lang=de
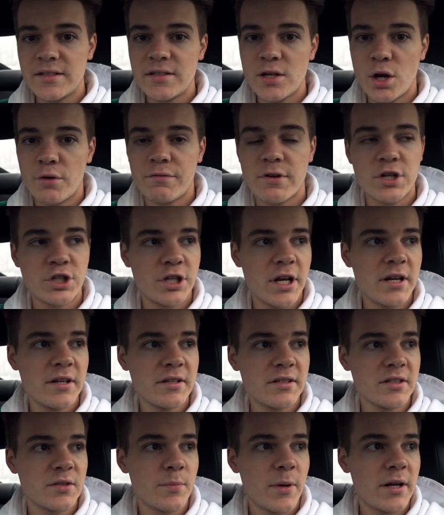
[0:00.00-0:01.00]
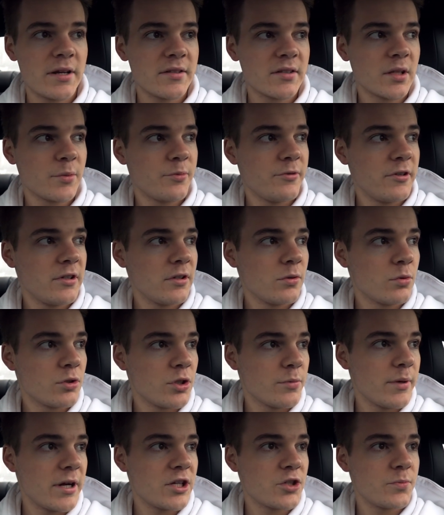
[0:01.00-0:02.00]
Ist ja auch verständlich. Ich meine, es gibt viele
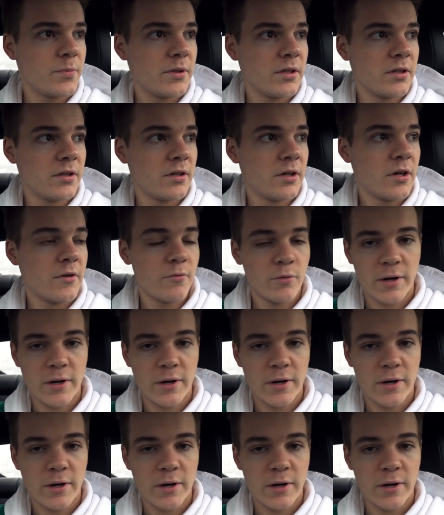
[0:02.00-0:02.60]
gute Beispiele,